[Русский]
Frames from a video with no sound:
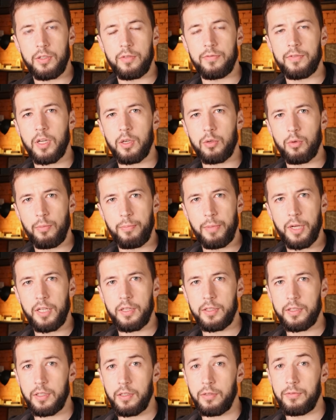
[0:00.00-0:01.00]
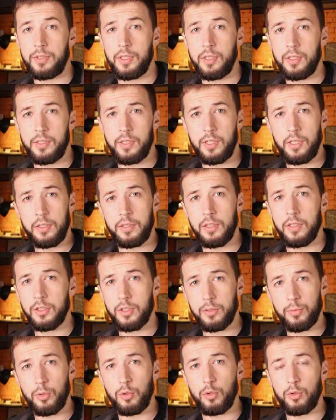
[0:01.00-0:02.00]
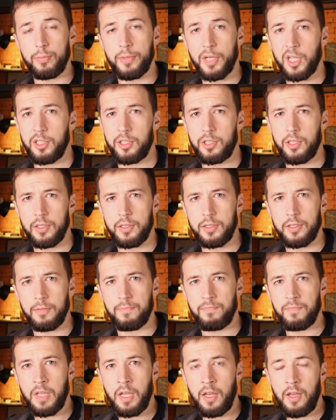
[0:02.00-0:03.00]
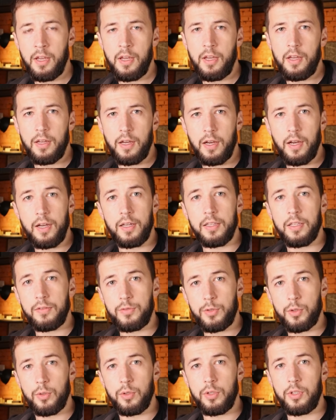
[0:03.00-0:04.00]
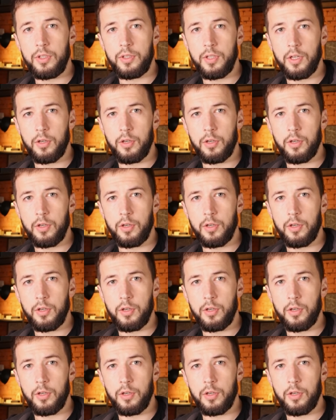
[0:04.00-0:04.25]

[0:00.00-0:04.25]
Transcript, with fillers: и в каком порядке все с ней должны будут прощаться. А она все не